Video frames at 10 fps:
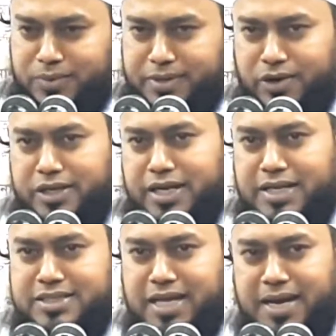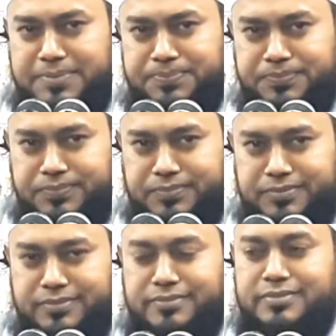হবে কয়টা রাস্তা
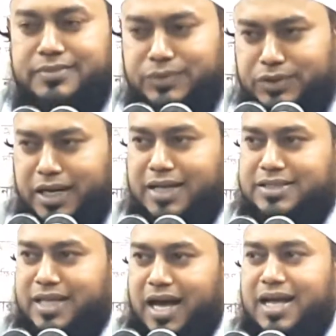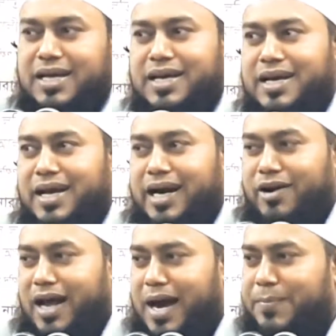দুইটা রাস্তা
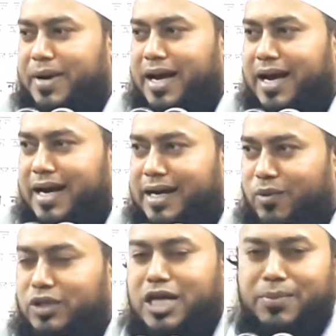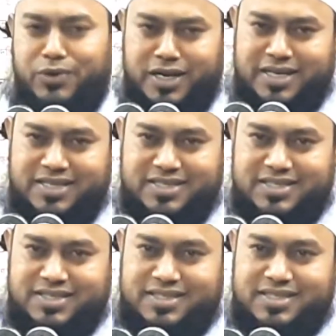কারণ আমরা কথা বলি
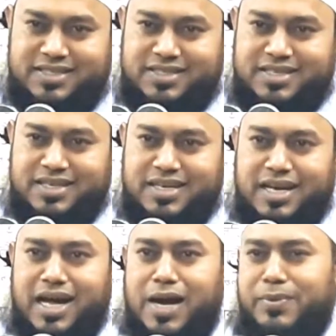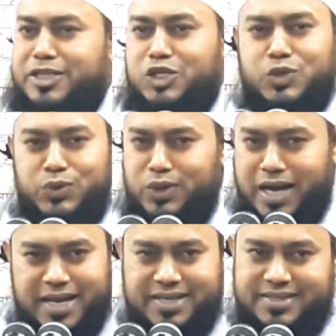আমাদের সুর
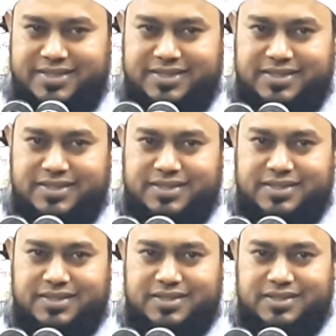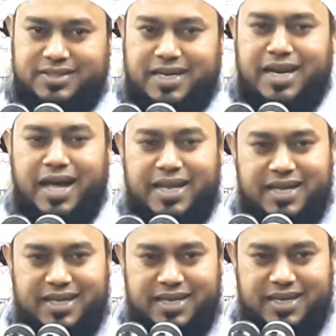নাই কি নাই
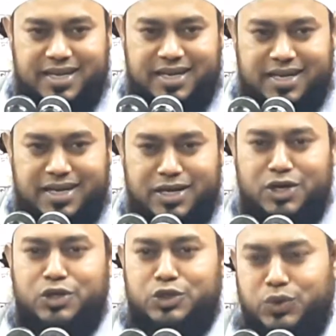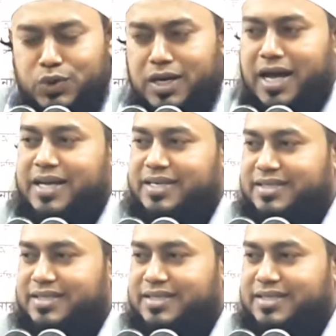সুর নাই